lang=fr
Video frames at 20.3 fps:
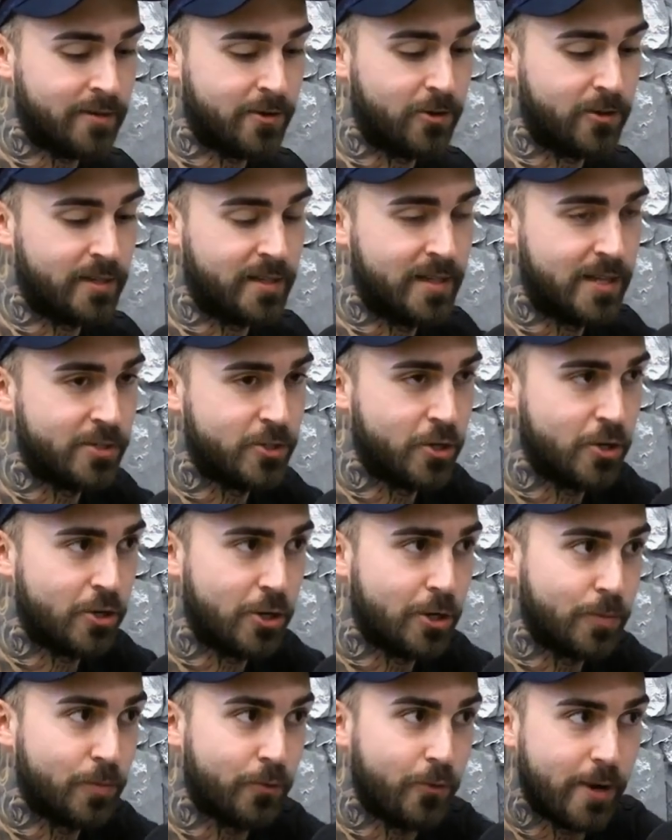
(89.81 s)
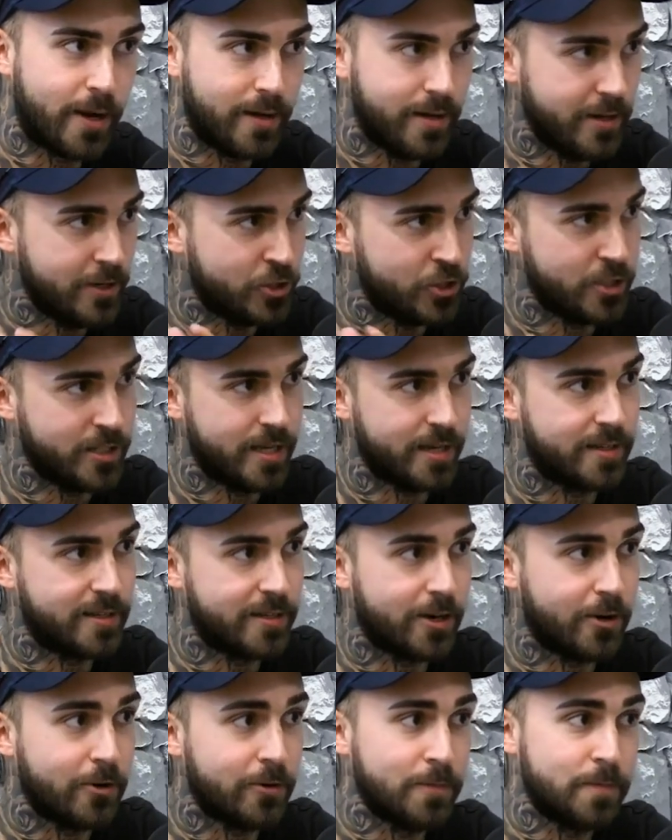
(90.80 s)
Un kinésiologue peut aller chez
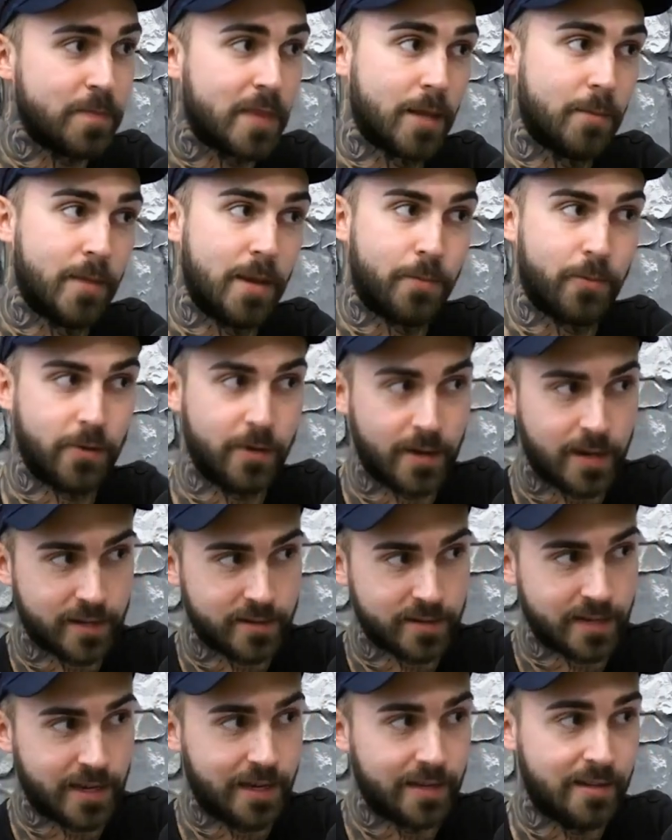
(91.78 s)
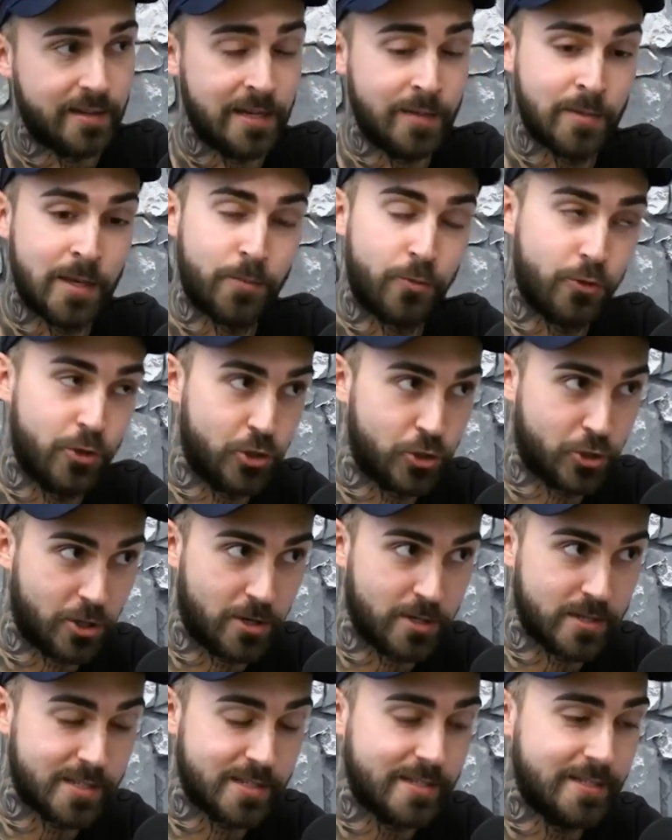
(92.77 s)
quelqu'un, mais pas l'entraîner, mais peut y
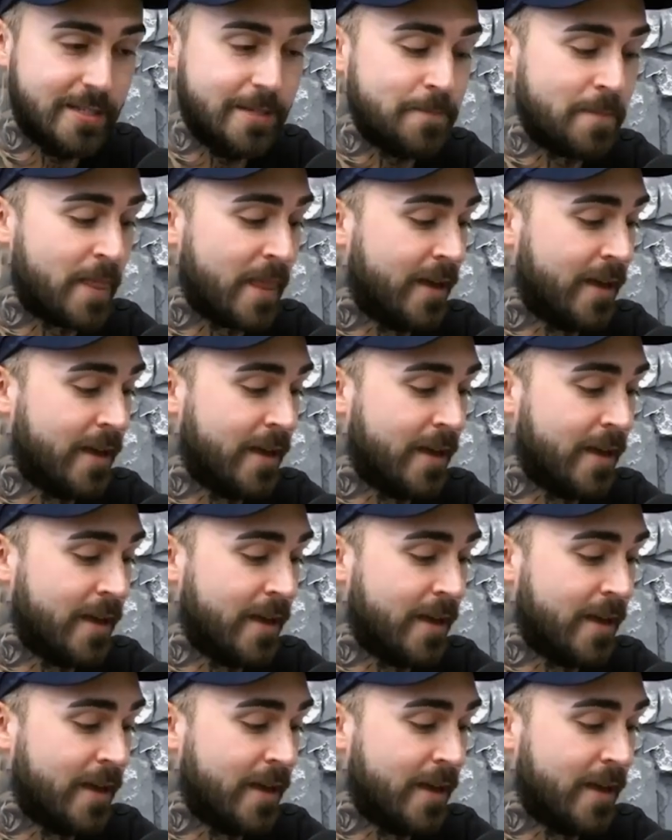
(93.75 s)
jaser.